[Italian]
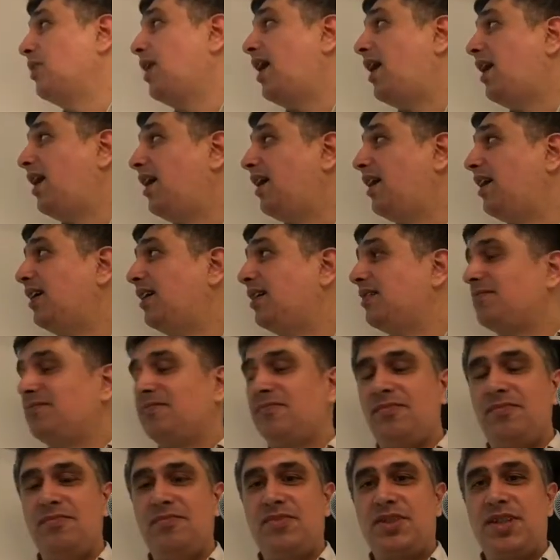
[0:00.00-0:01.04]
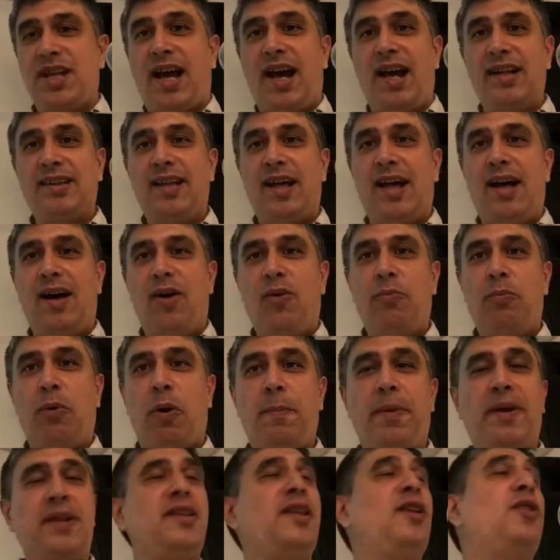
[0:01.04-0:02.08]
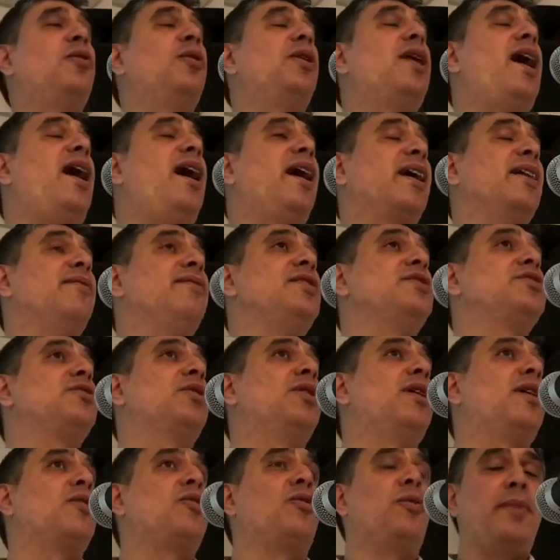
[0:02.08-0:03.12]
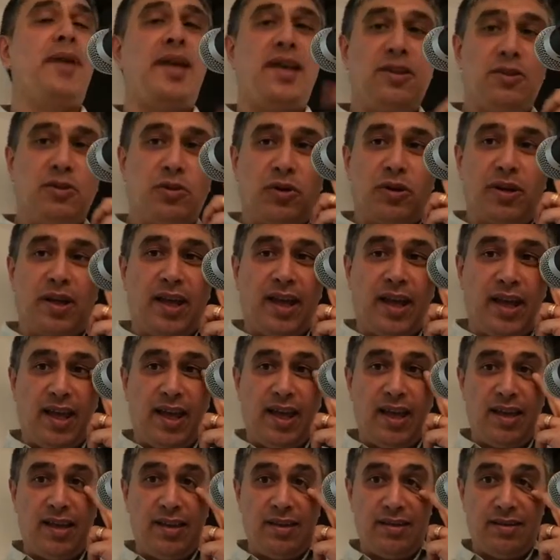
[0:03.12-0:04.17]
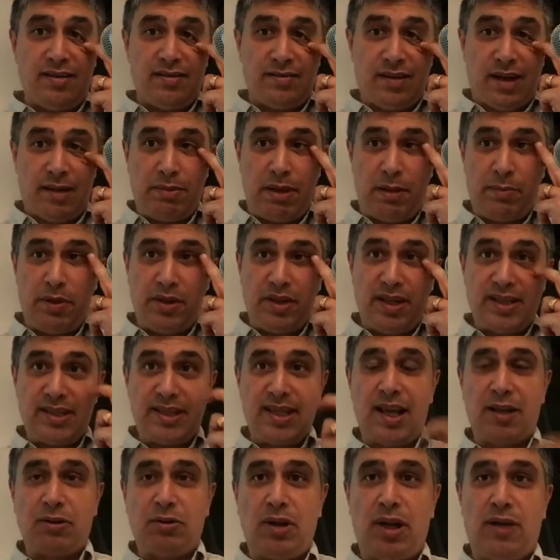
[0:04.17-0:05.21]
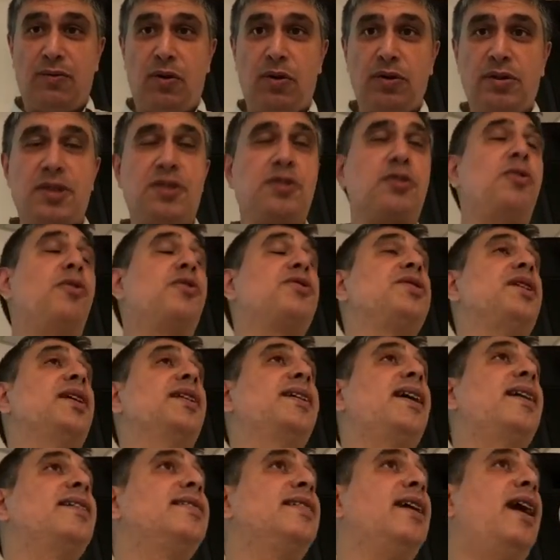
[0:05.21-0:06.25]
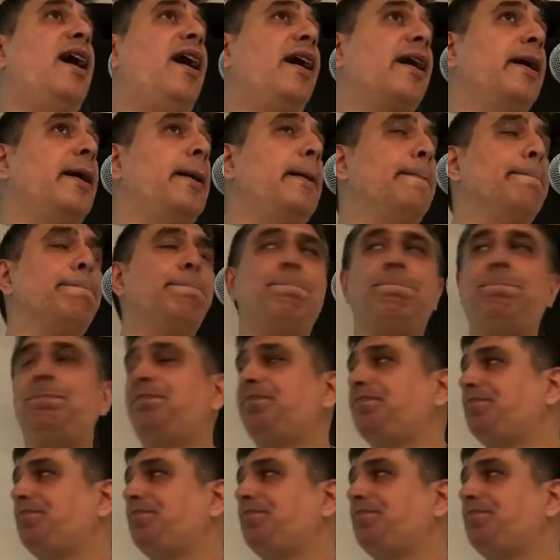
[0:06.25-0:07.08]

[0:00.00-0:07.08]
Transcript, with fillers: Una serata un po' particolare visto l'argomento che abbiamo iniziato la volta scorsa a trattare.